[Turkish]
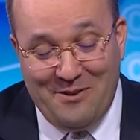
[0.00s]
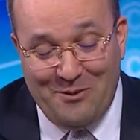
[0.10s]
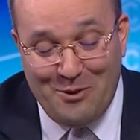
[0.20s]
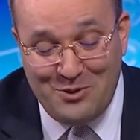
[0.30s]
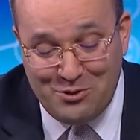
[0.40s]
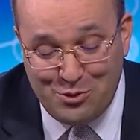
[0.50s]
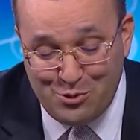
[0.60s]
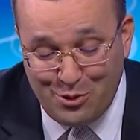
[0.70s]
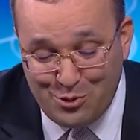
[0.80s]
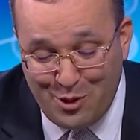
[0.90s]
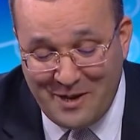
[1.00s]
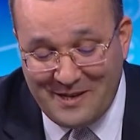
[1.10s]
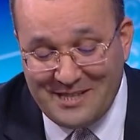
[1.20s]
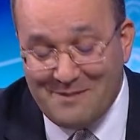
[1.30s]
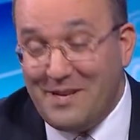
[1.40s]
önce şu soruyu
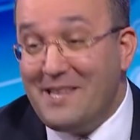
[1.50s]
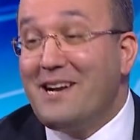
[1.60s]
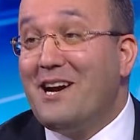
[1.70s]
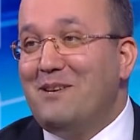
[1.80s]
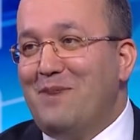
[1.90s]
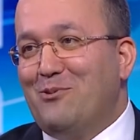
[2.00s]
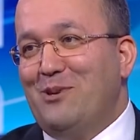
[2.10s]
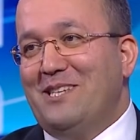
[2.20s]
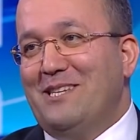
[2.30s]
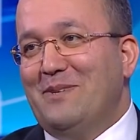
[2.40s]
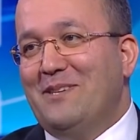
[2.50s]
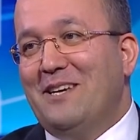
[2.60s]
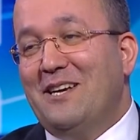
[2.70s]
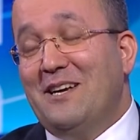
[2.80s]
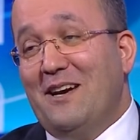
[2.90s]
sormak lazım. Neden gayrimenkul eğitimi?
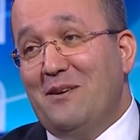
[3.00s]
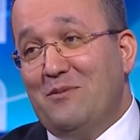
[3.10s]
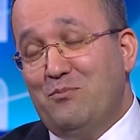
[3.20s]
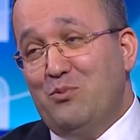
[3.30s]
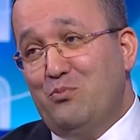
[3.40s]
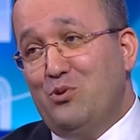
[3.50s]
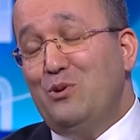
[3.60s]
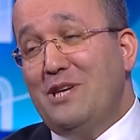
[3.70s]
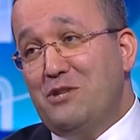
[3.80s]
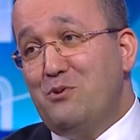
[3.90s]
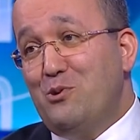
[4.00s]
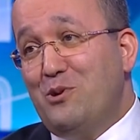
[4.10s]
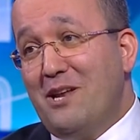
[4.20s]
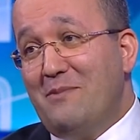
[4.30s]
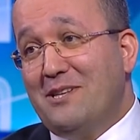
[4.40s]
Hı bütün gelişmiş
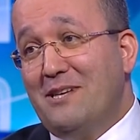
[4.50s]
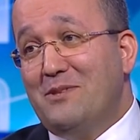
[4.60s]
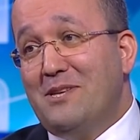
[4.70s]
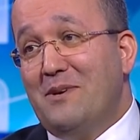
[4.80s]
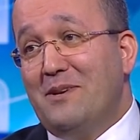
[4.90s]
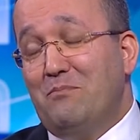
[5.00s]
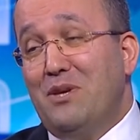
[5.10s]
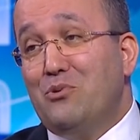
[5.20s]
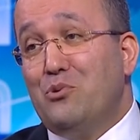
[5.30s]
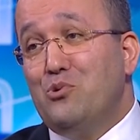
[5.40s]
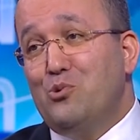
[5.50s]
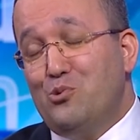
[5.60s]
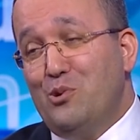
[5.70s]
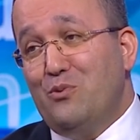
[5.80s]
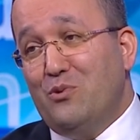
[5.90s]
ülkelere baktığımız zaman 1900,
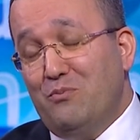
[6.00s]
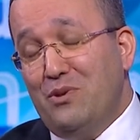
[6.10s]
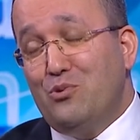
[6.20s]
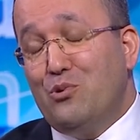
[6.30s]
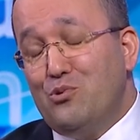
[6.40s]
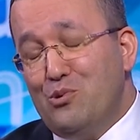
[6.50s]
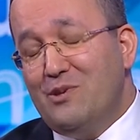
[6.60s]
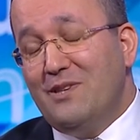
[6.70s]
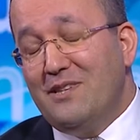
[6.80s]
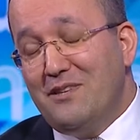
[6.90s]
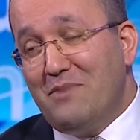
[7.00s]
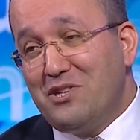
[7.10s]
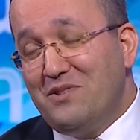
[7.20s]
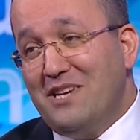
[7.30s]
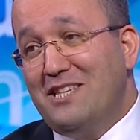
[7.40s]
1900 e, yılının
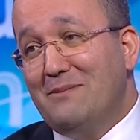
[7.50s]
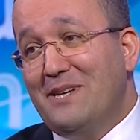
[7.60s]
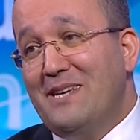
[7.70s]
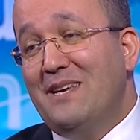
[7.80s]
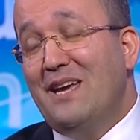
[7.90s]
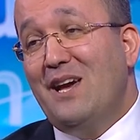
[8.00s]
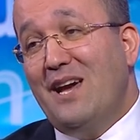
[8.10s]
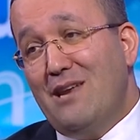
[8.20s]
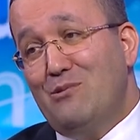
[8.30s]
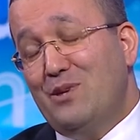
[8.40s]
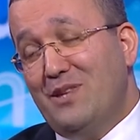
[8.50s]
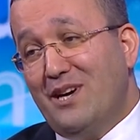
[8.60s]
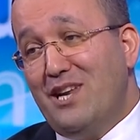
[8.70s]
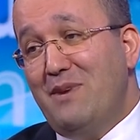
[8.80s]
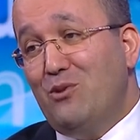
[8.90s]
başından itibaren her ülkede
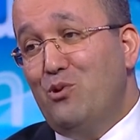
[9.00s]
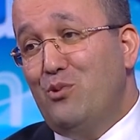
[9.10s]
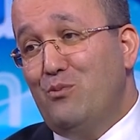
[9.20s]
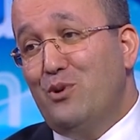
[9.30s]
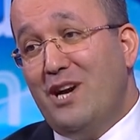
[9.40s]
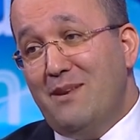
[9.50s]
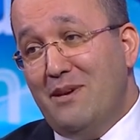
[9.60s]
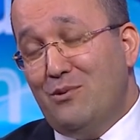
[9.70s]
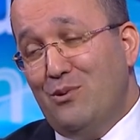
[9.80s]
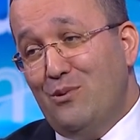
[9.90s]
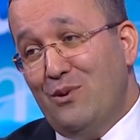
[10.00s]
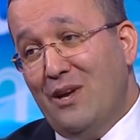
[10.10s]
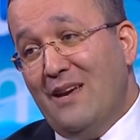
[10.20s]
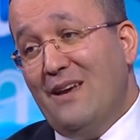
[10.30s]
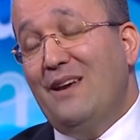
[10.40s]
gayrimenkul bölümü, gayrimenkul
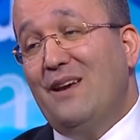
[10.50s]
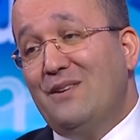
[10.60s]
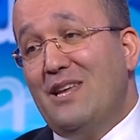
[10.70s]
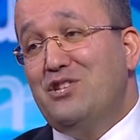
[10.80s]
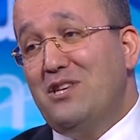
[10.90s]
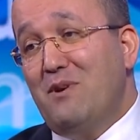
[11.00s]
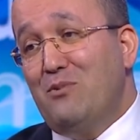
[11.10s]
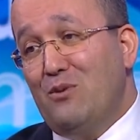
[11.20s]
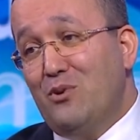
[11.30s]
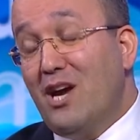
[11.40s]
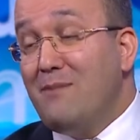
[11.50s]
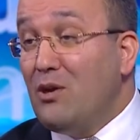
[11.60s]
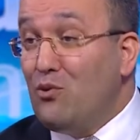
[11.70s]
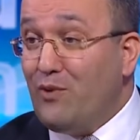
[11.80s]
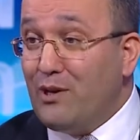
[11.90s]
e, geliştirme bölümü,
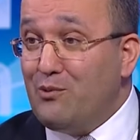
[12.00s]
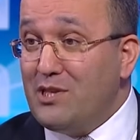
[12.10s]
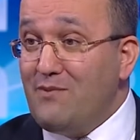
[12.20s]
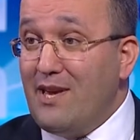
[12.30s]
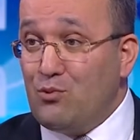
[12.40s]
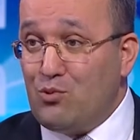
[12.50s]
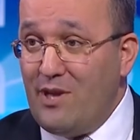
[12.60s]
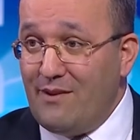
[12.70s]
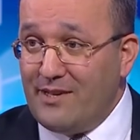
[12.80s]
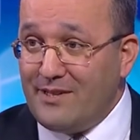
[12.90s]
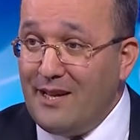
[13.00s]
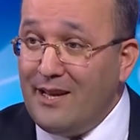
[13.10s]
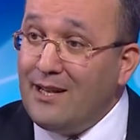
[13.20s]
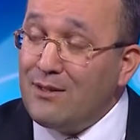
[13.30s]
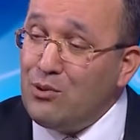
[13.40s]
gayrimenkul fakültesi ve enstitüleri var.
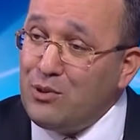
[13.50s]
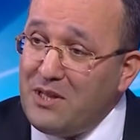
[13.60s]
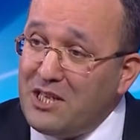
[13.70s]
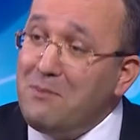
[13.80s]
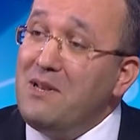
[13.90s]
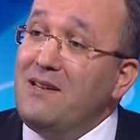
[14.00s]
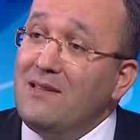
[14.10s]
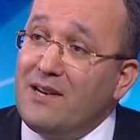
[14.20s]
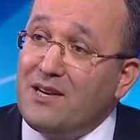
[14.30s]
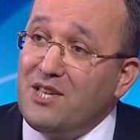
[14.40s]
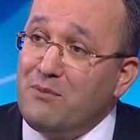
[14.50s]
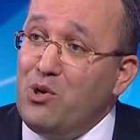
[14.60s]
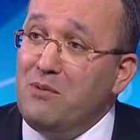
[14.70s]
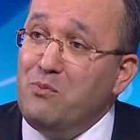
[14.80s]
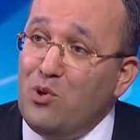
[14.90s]
Türkiye'de 2000'li yıllara kadar
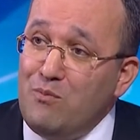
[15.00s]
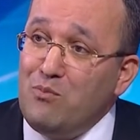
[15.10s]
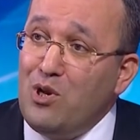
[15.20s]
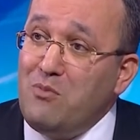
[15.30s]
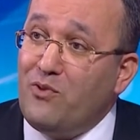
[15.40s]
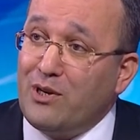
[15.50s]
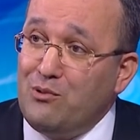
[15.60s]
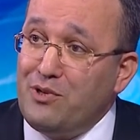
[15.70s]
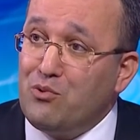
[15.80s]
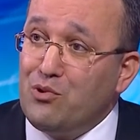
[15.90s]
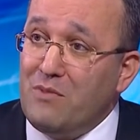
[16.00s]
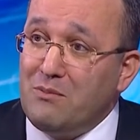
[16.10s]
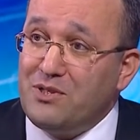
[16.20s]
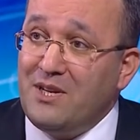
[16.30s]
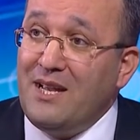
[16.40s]
böyle bir bölüm, böyle bir fakülte
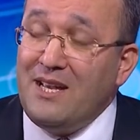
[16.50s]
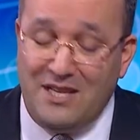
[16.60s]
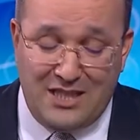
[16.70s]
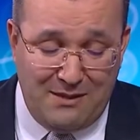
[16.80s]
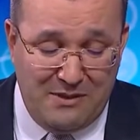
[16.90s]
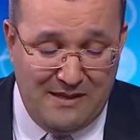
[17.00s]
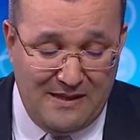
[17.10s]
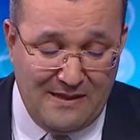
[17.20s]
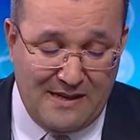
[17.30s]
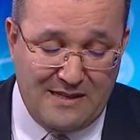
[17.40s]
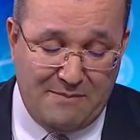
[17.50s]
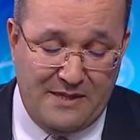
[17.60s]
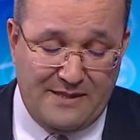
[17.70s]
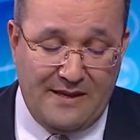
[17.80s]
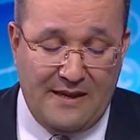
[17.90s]
kurulmamış. 2000'li yıllarda
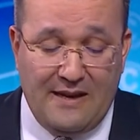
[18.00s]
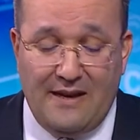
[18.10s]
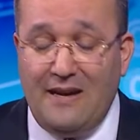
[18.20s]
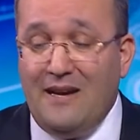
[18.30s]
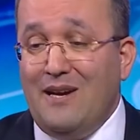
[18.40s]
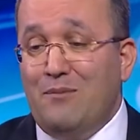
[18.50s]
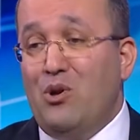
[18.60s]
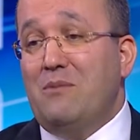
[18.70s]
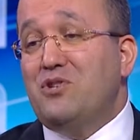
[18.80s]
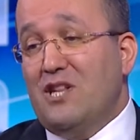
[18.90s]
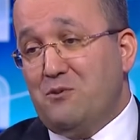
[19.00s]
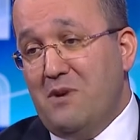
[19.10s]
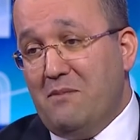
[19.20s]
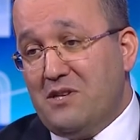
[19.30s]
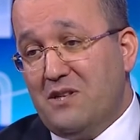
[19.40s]
biz e, böyle bir
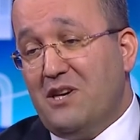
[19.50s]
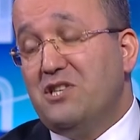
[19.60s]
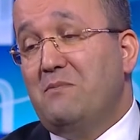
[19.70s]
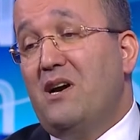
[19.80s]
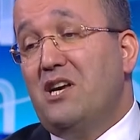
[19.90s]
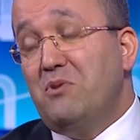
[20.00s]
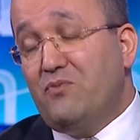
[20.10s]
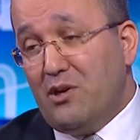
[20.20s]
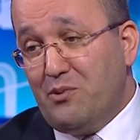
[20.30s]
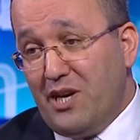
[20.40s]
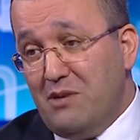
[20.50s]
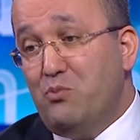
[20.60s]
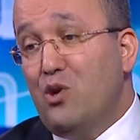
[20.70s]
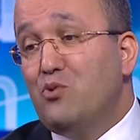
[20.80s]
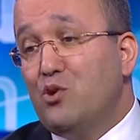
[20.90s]
çalışmaya başladık. Acaba ayrı bir fakülte, ayrı bir
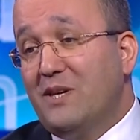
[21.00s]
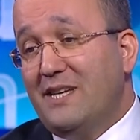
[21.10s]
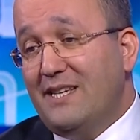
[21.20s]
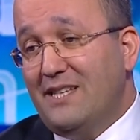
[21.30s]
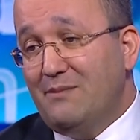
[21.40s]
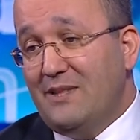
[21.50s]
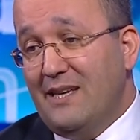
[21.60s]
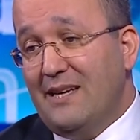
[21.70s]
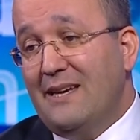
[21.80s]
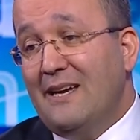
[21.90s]
bölüm kurmak gerekir mi diye.